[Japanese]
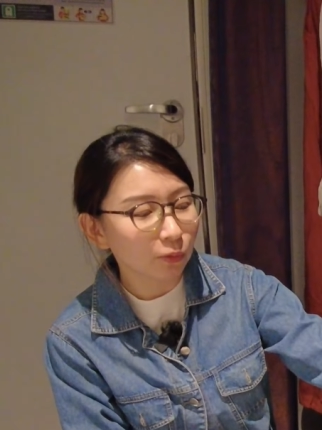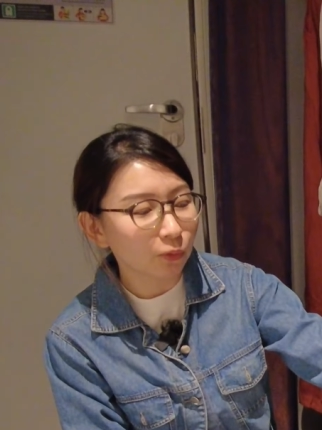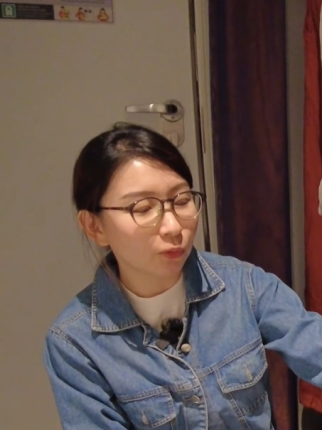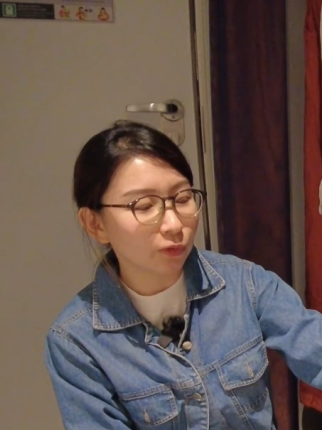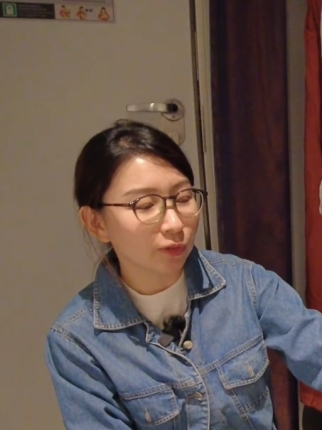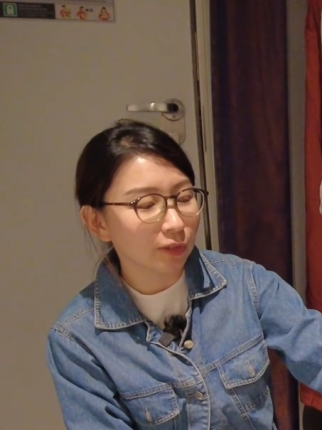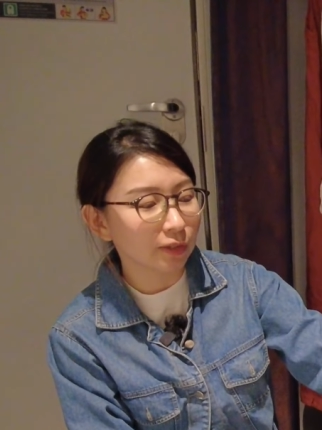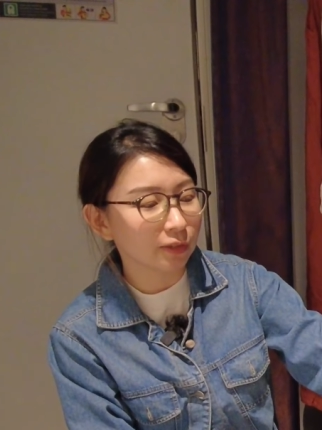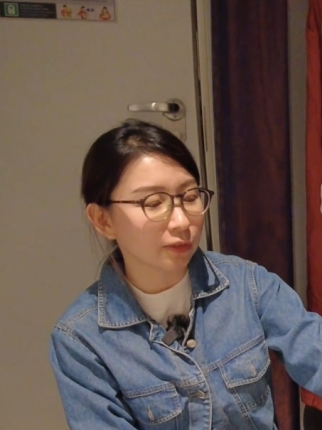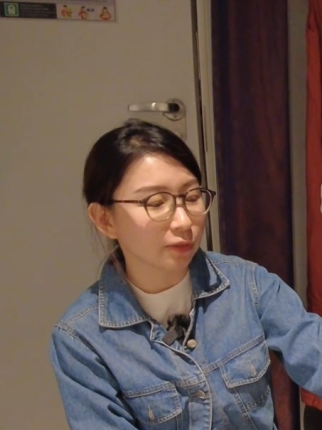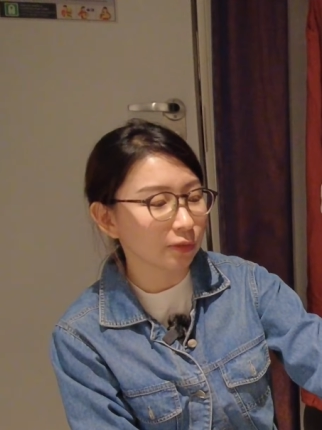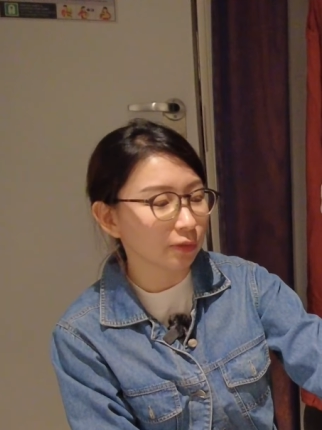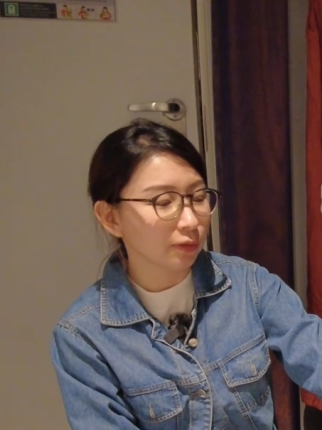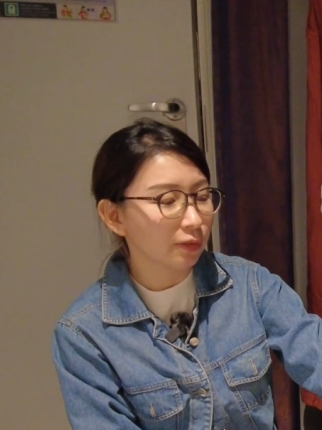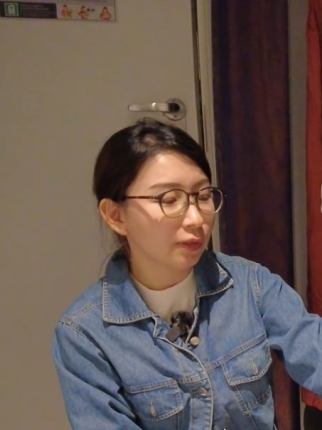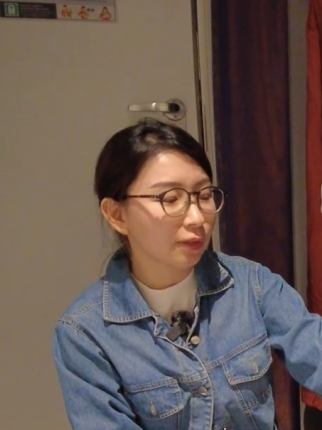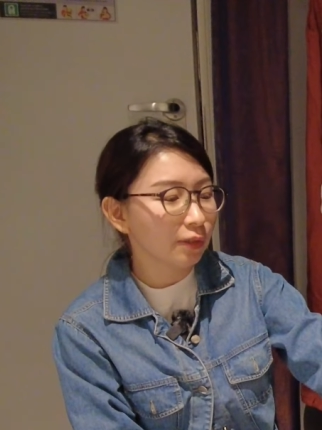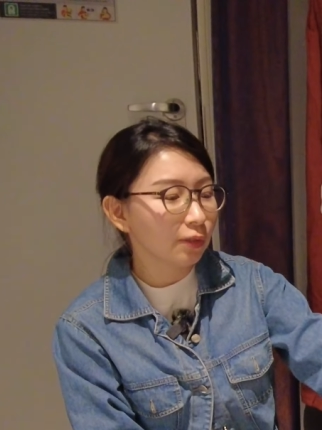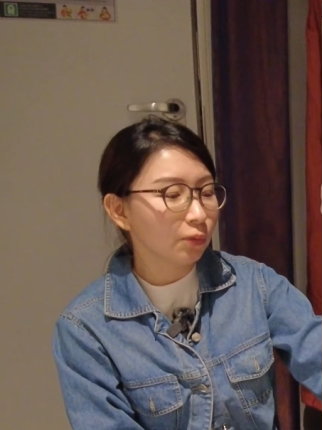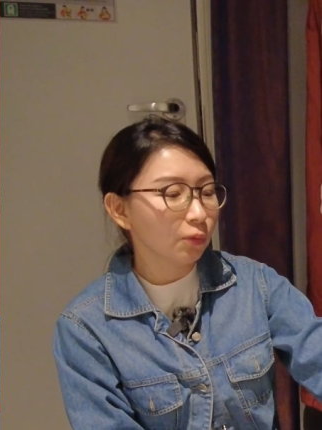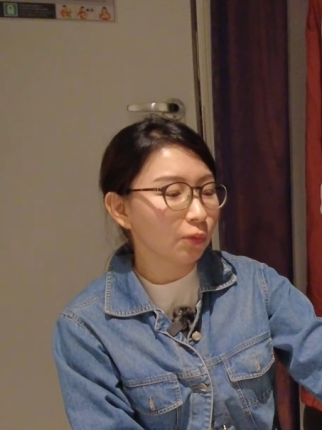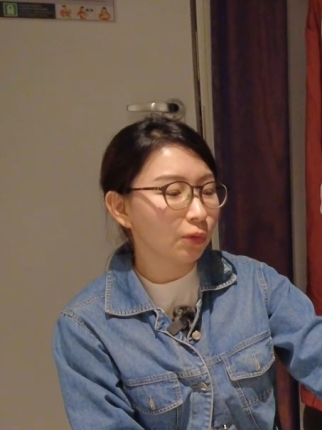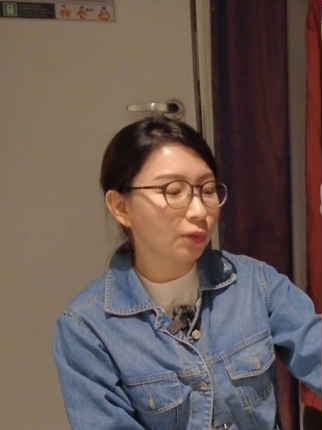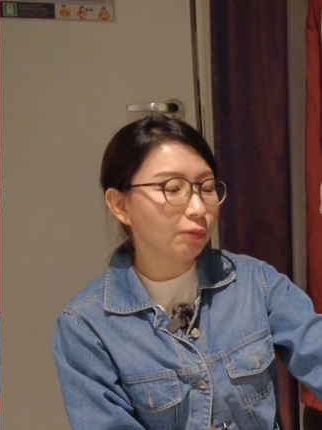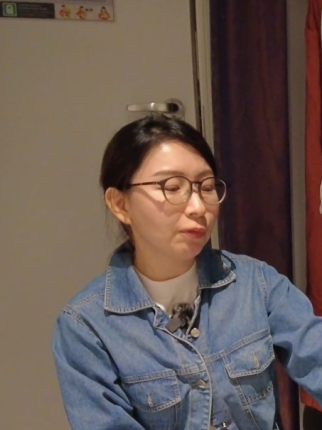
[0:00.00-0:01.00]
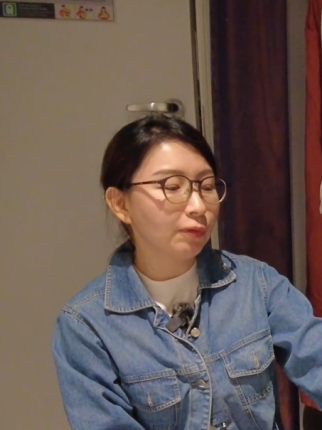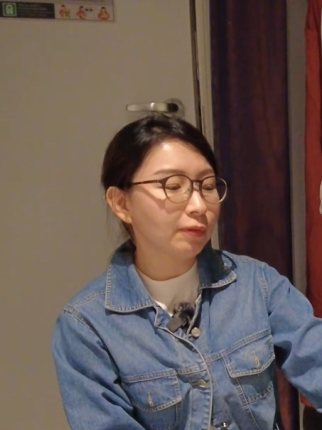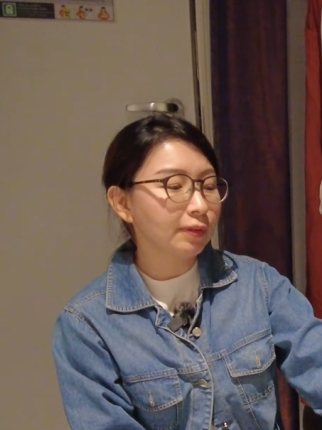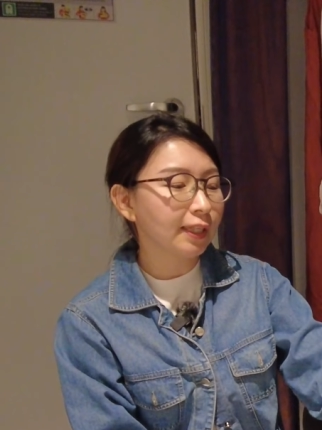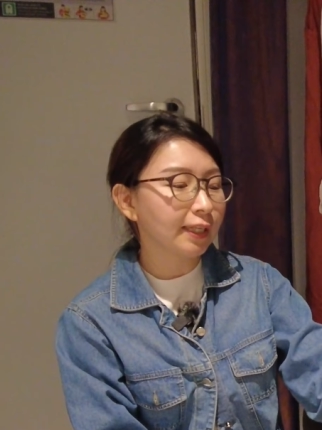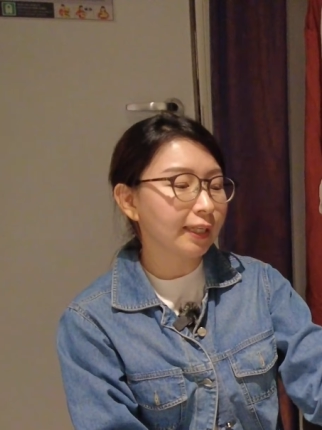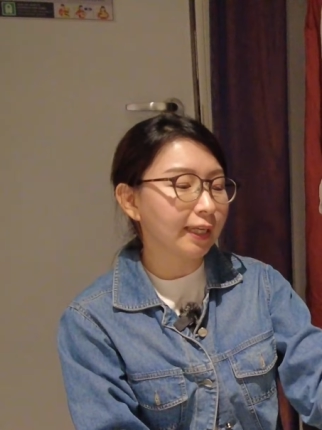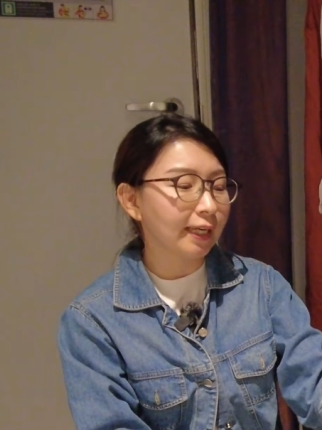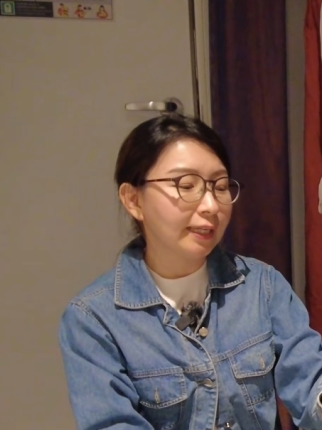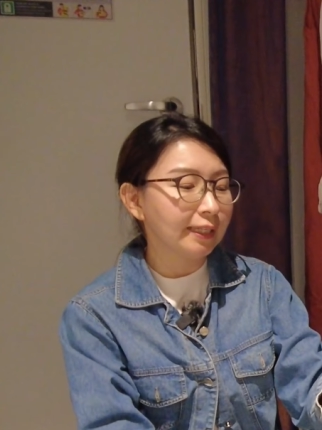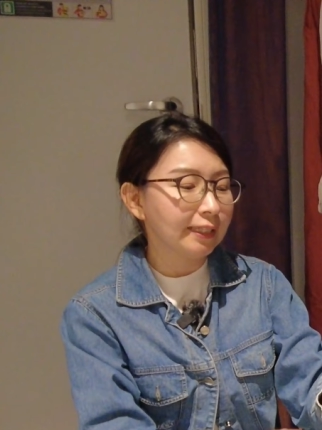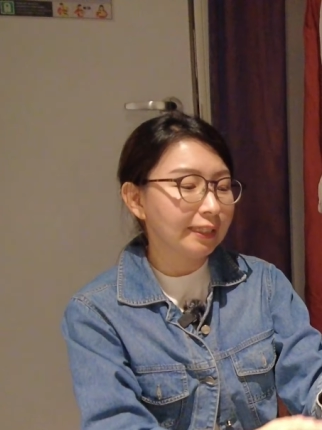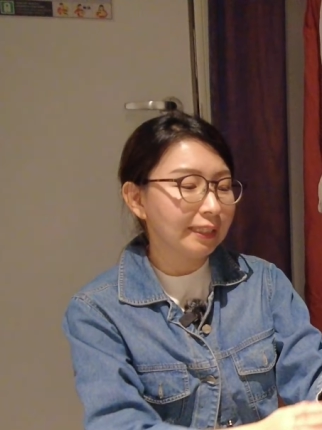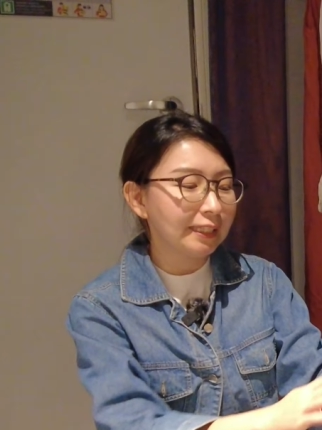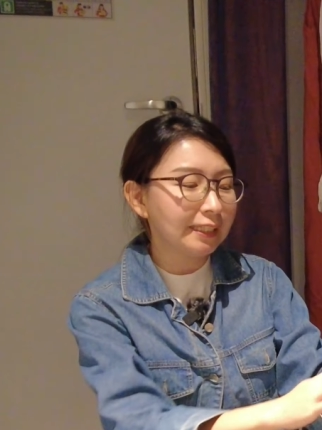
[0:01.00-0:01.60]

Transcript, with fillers: こういうやつこれはなんか